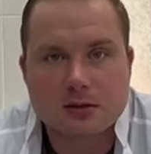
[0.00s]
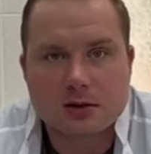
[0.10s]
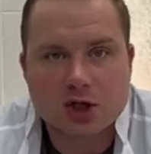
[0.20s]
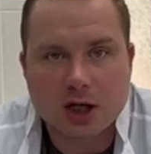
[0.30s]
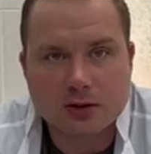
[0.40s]

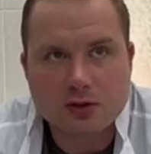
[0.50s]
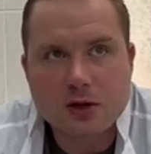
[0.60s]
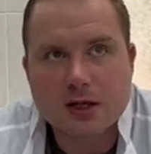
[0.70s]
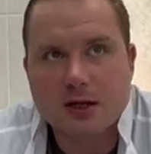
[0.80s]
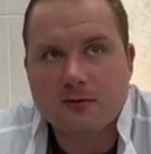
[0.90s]

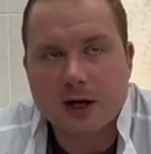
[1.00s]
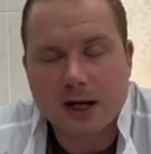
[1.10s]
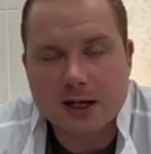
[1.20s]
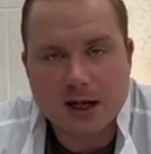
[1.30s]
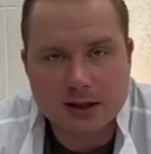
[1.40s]
шагнули
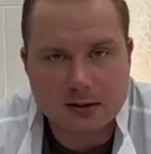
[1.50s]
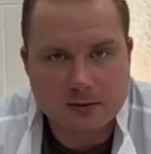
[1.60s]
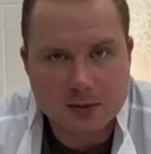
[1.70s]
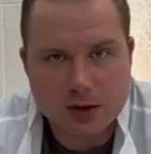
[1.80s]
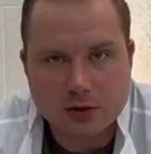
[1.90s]
невероятно
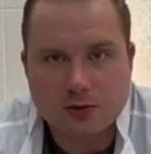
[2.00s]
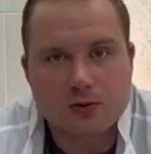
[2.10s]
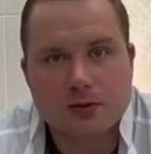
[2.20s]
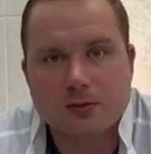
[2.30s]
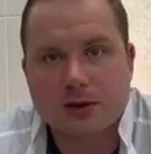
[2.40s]
вперед. Ну,
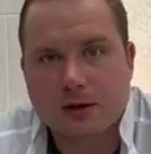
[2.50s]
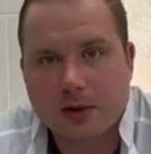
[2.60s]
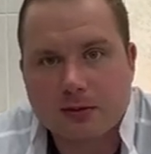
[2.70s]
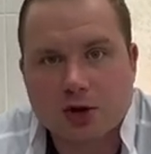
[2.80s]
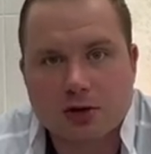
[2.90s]
мы
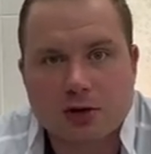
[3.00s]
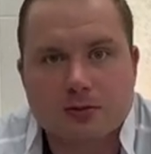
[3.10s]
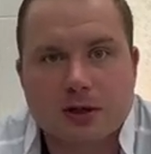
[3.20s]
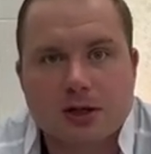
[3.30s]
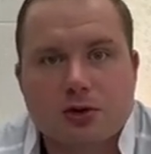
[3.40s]
понимаем, что это
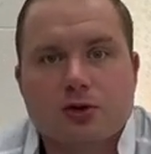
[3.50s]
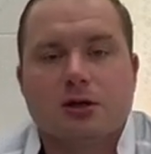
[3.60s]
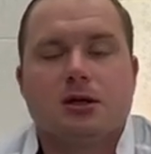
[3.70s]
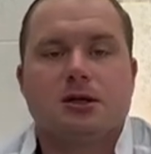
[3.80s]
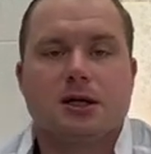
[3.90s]

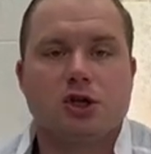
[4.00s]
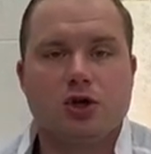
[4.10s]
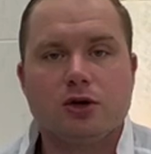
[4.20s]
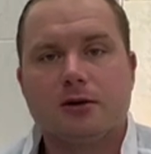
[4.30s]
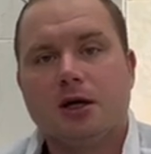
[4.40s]
происходит не за
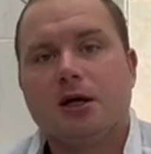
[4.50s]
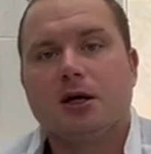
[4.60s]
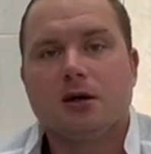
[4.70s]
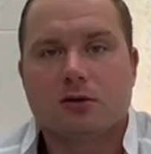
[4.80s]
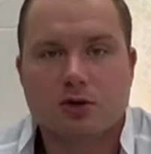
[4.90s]
счет
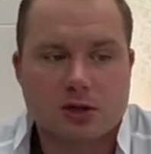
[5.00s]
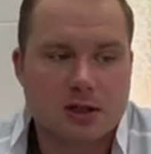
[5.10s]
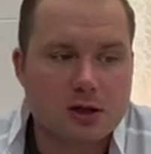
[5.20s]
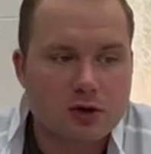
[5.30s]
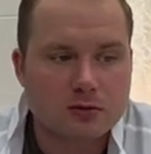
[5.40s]
то
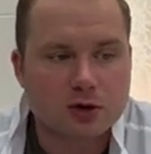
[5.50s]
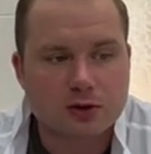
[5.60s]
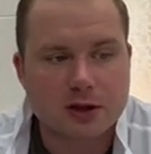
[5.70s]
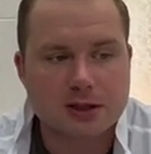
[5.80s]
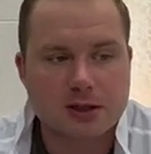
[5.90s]
есть геном же
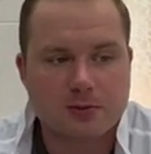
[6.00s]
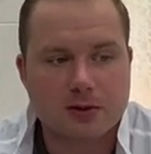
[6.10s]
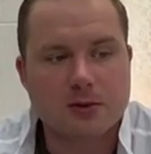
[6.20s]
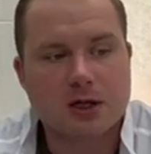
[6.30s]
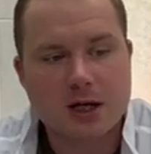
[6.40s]
у нас не
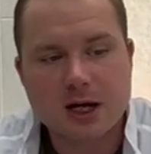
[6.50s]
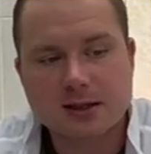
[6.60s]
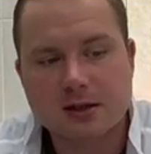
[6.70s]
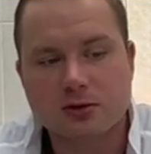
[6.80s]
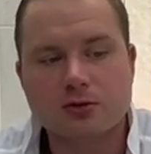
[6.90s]

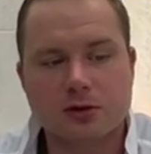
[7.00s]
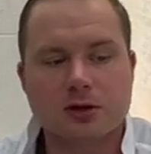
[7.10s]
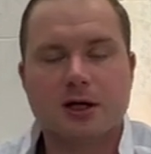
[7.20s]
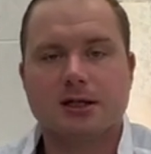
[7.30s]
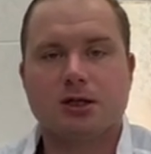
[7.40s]
поменялся, ну вот
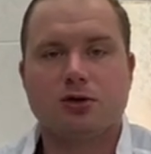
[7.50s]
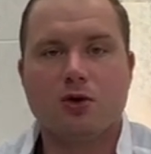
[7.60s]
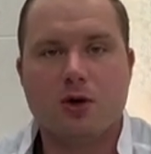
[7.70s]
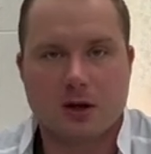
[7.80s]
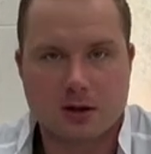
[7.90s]

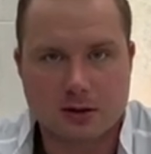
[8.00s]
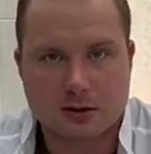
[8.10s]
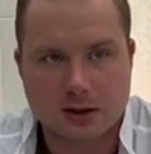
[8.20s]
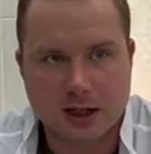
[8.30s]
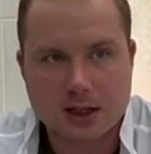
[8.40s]
настолько,
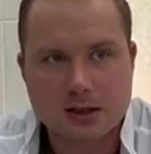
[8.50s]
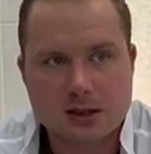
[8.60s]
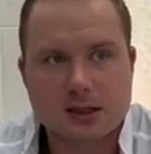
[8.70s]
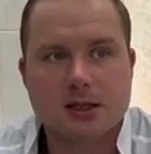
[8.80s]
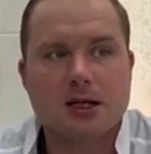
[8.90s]
да,
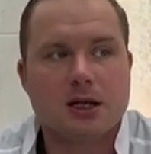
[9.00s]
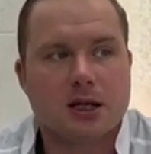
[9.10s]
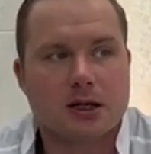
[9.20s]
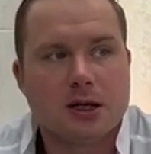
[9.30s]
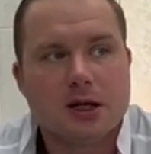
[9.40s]

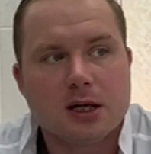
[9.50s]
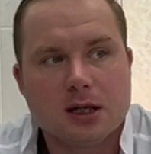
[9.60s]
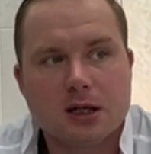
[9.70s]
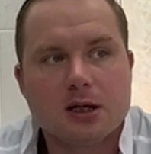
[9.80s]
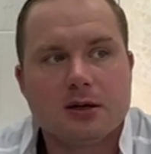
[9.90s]
сильно.
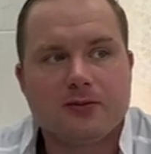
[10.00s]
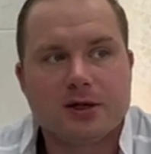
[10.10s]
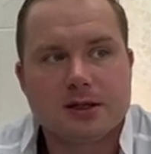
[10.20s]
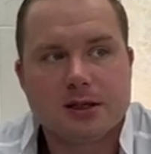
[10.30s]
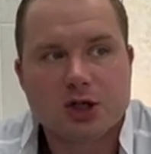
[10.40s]
И
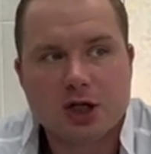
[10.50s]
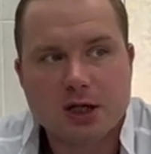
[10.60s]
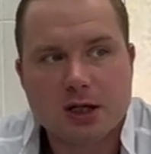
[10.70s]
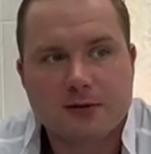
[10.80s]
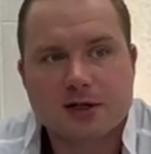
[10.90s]

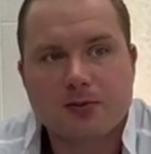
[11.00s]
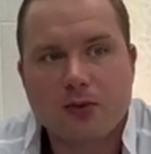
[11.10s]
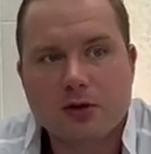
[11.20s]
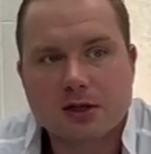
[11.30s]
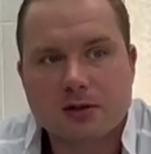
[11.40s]
достижения в
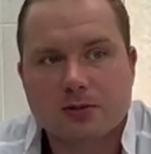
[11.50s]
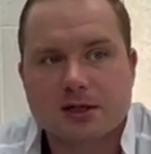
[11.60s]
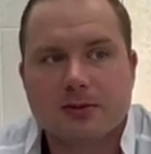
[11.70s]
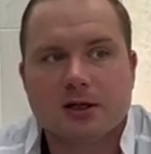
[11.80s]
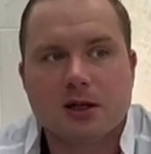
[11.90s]
спорте,
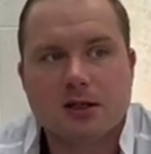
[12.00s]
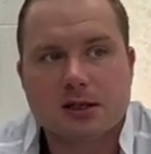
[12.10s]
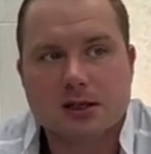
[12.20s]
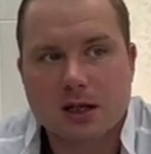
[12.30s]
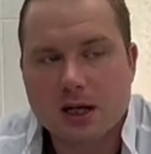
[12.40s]
посмотрите,
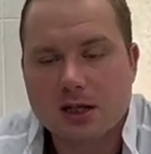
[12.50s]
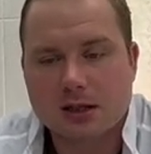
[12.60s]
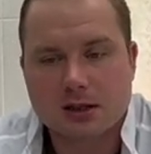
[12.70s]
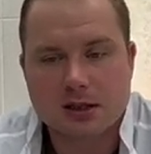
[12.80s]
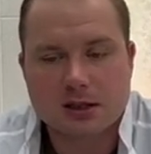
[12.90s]

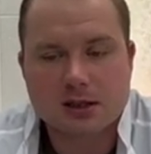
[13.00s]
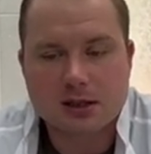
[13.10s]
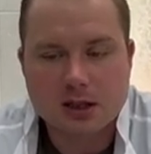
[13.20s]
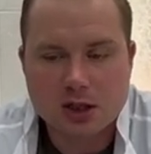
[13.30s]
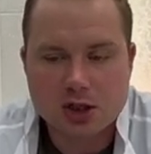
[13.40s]

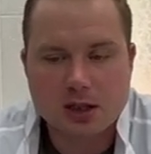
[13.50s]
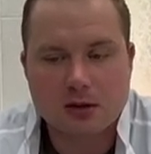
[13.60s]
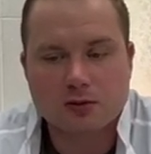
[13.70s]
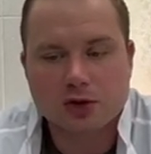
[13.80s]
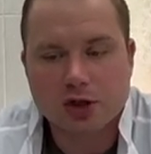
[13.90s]

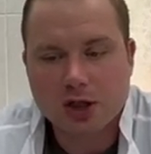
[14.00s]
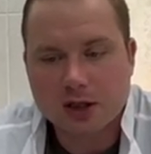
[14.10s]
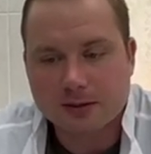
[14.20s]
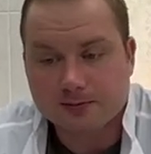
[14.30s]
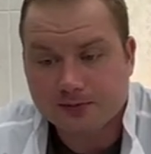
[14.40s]
среднестатистический
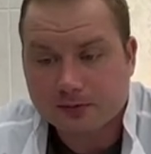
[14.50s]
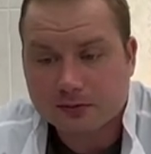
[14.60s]
мужчина